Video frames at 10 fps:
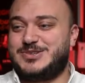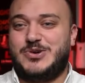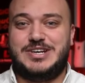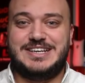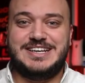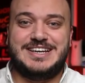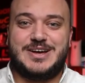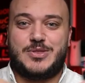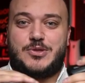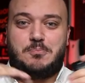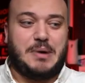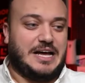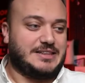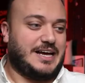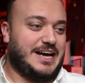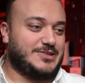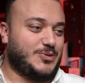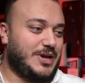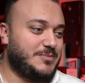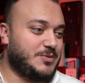تقول ضباط
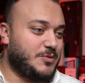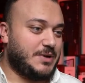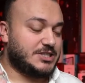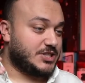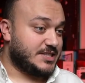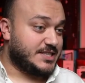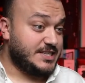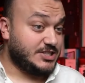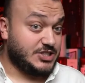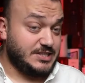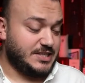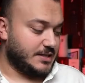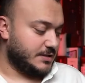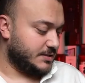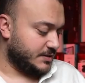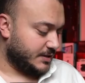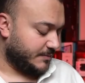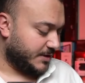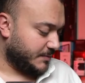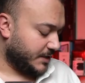اعطوا الامر مباشره سريع جدا
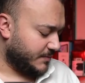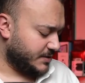كمان مره